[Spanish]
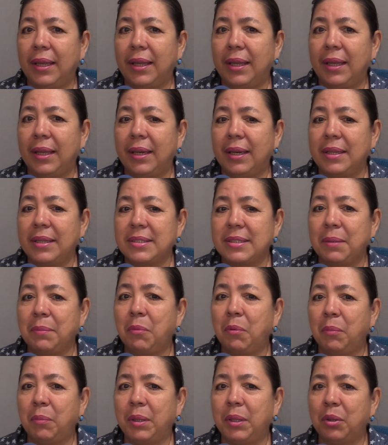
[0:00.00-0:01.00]
en ese
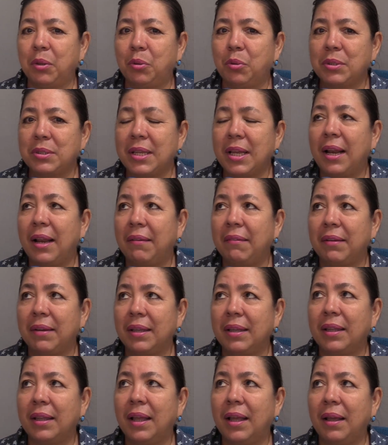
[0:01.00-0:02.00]
momento está la
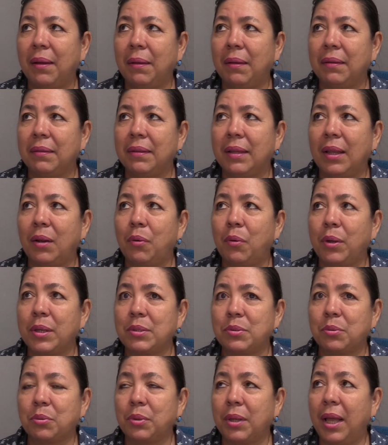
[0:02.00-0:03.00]
vida de los
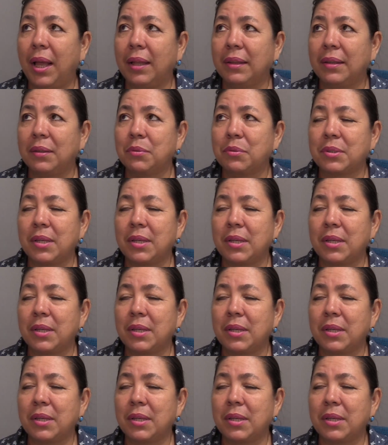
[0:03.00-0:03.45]
estudiantes.